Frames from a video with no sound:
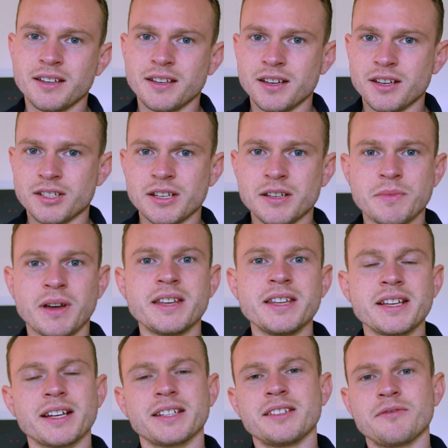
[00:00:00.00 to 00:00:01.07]
äh, ich nenne dir mal ein
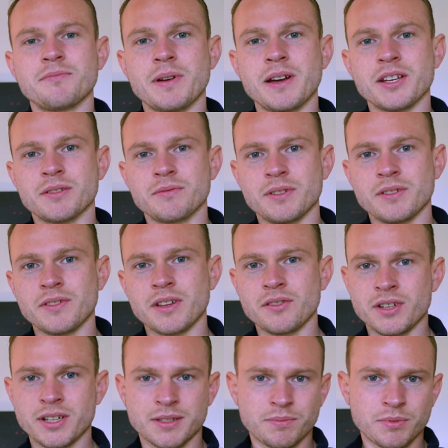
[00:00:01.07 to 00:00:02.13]
Negativbeispiel, wenn
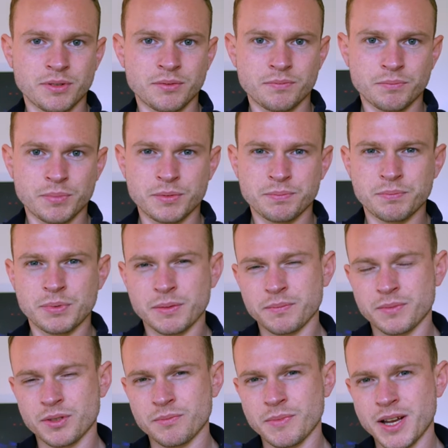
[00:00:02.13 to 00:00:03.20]
du jetzt
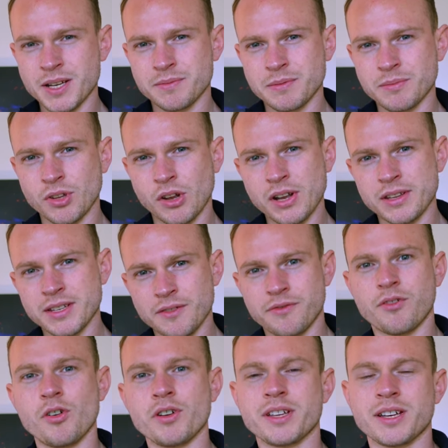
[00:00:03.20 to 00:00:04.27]
zum Beispiel besonders
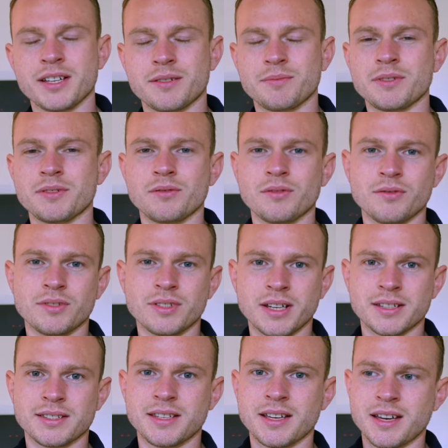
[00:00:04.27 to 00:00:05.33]
erfolgreich bist und du
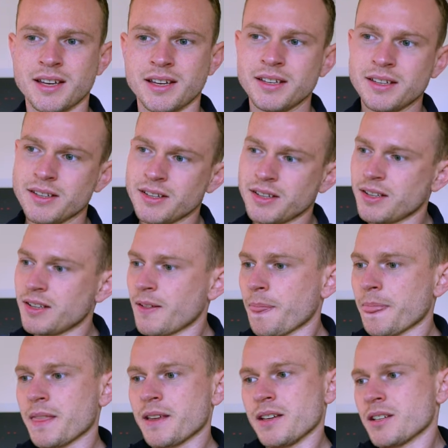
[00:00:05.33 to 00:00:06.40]
sagst, ja,
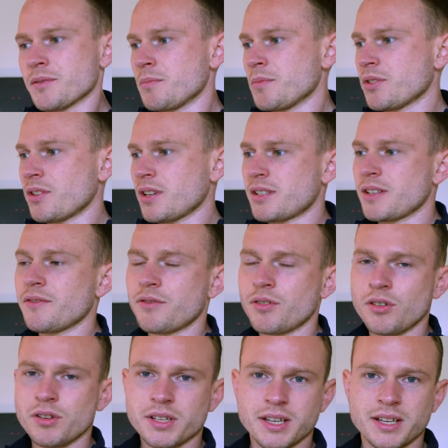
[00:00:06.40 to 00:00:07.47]
ich bin besonders
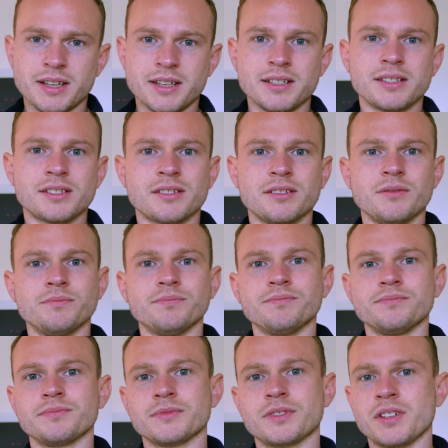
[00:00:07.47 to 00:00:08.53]
erfolgreich,
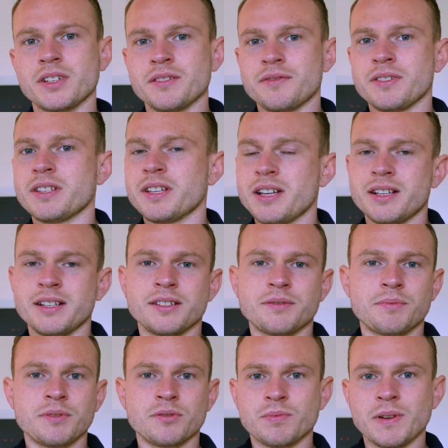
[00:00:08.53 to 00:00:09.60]
ähm, ich verdiene viel Geld,
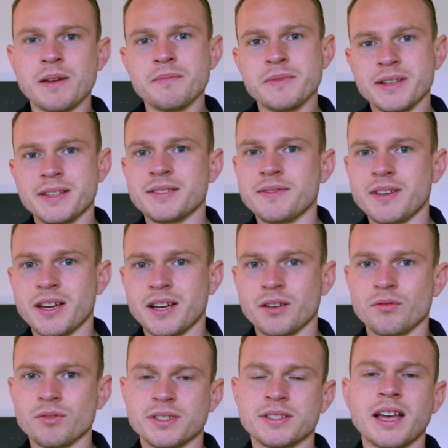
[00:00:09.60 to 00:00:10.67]
ich bin super im Netzwerk
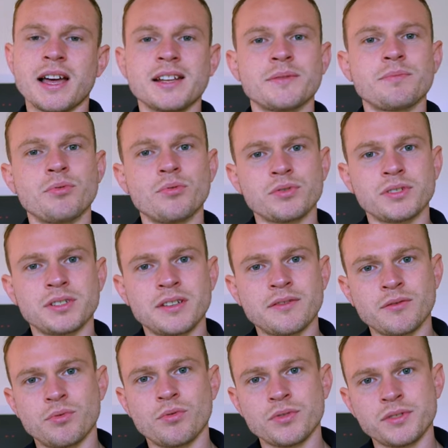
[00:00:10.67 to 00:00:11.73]
und es ist alles positiv
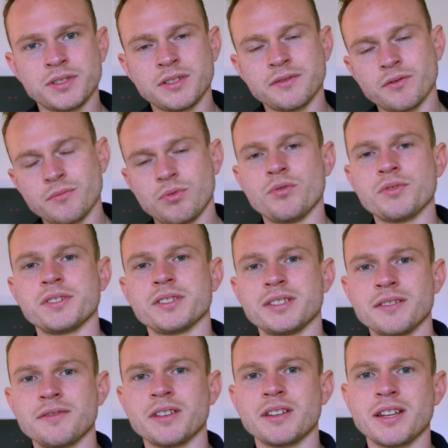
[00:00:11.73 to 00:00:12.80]
und positiv und
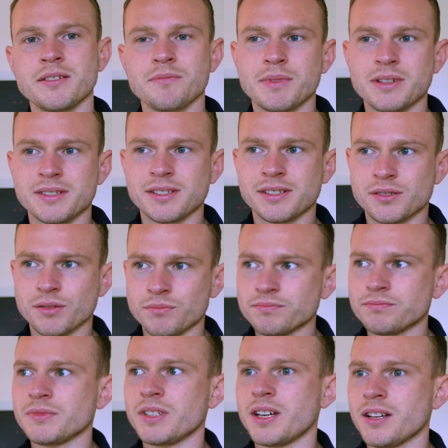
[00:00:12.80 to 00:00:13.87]
positiv, dann denkt man sich so,
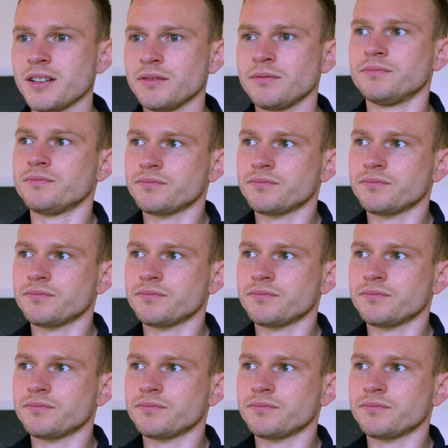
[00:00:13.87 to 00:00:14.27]
hm, ja,